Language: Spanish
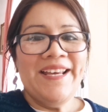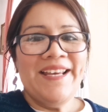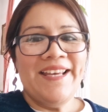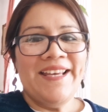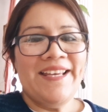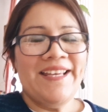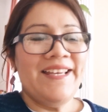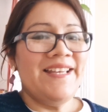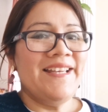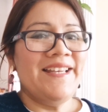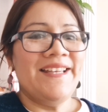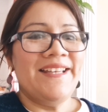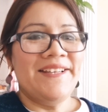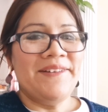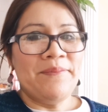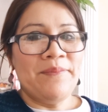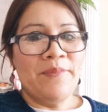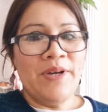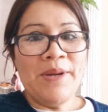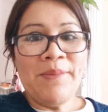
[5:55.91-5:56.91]
eh,
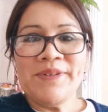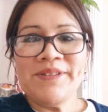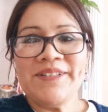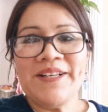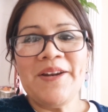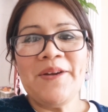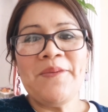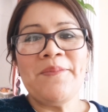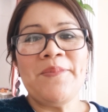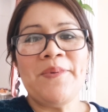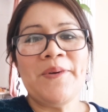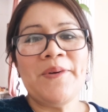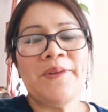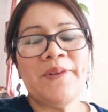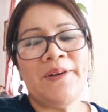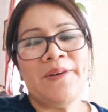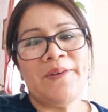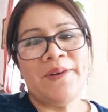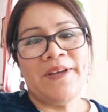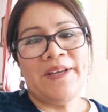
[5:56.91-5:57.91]
voy a mostrarles un poco
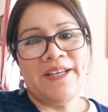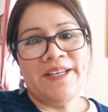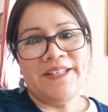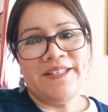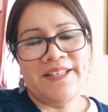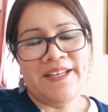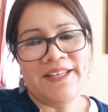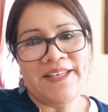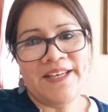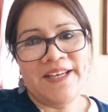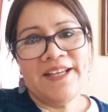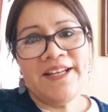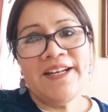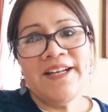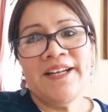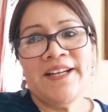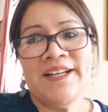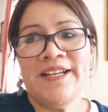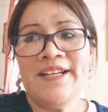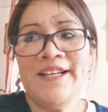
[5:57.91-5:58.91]
de lo que hice
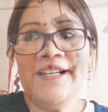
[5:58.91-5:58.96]
ayer.